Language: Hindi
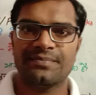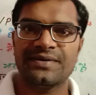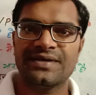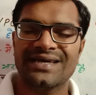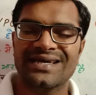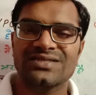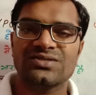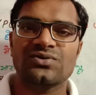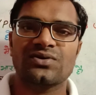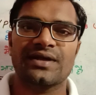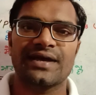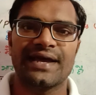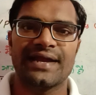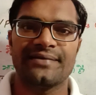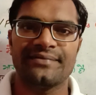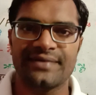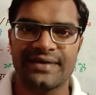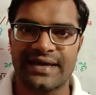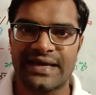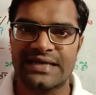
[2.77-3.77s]
बी एस और
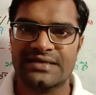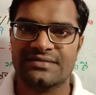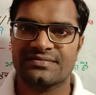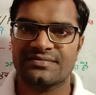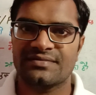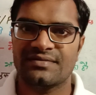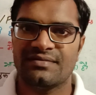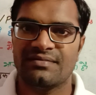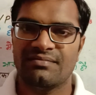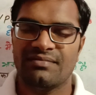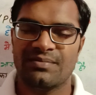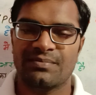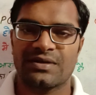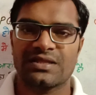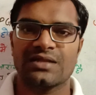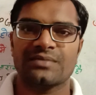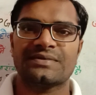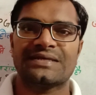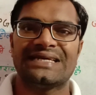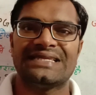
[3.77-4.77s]
एन बी एस
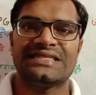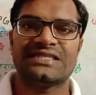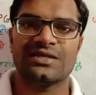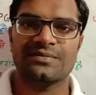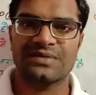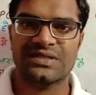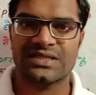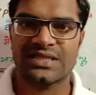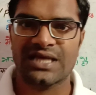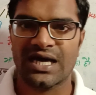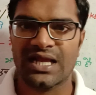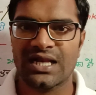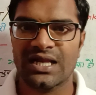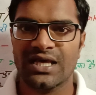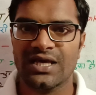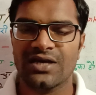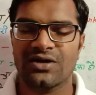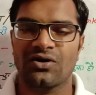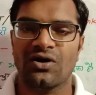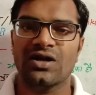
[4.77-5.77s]
मतलब केंद्रीय विद्यालय